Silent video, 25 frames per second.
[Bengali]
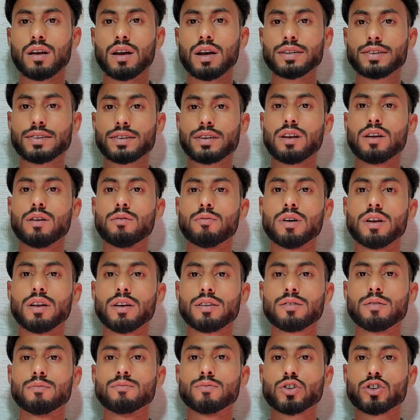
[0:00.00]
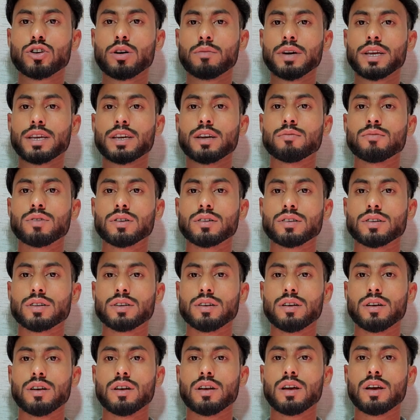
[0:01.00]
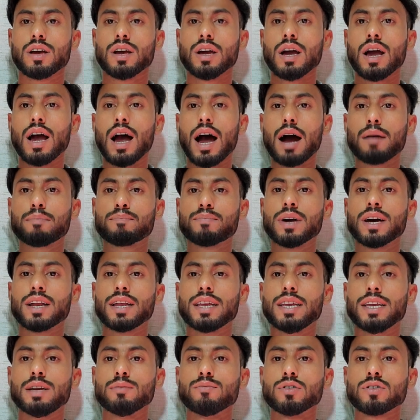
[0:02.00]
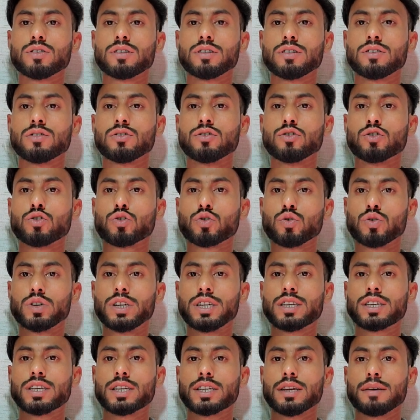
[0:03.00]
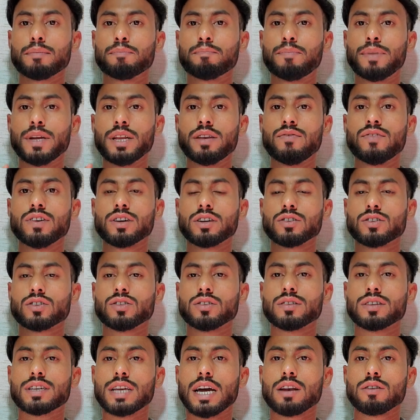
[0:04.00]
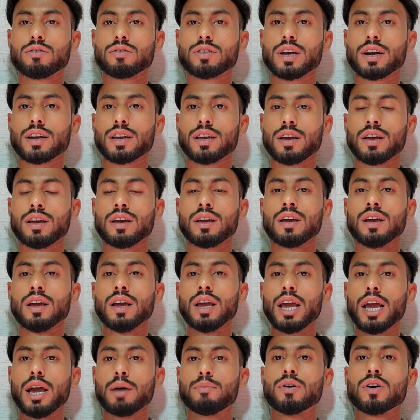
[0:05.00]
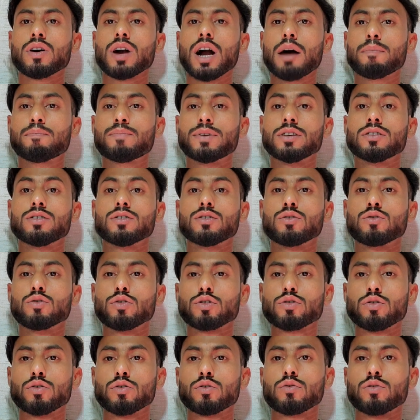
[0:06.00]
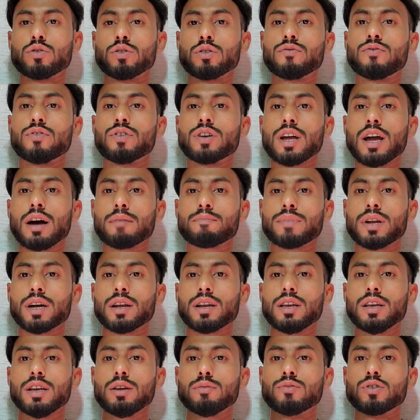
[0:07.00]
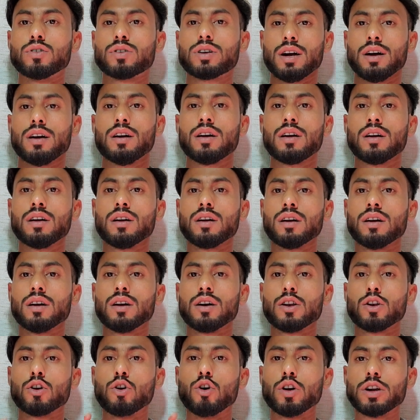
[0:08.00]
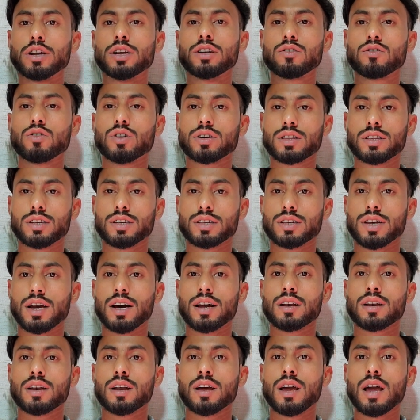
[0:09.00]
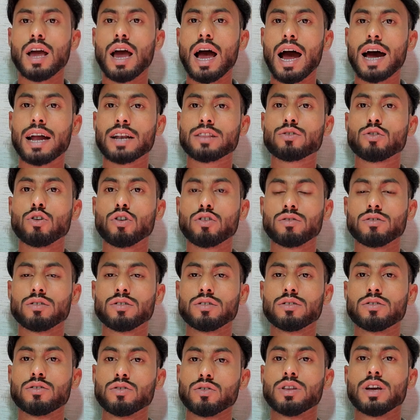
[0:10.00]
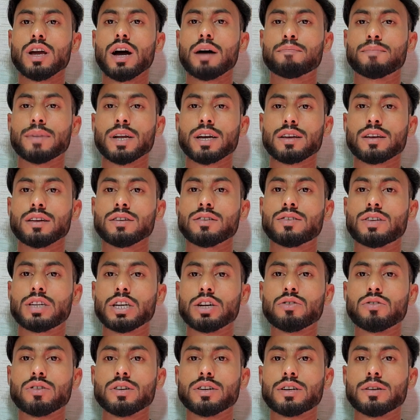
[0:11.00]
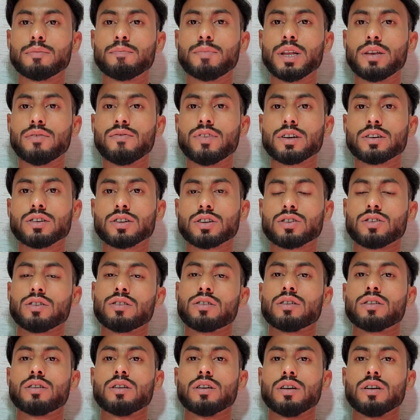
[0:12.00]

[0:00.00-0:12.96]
আসসালামু আলাইকুম সবাই কেমন আছেন আপনার ইমোতে যদি টু স্টেপ ভেরিফিকেশন চালু থাকে এবং আপনি যদি নতুন কোনো ফোনে আপনার ইমোটা লগ করতে চান আর তখন যদি আপনাকে সিকিউরিটি ভেরিফিকেশন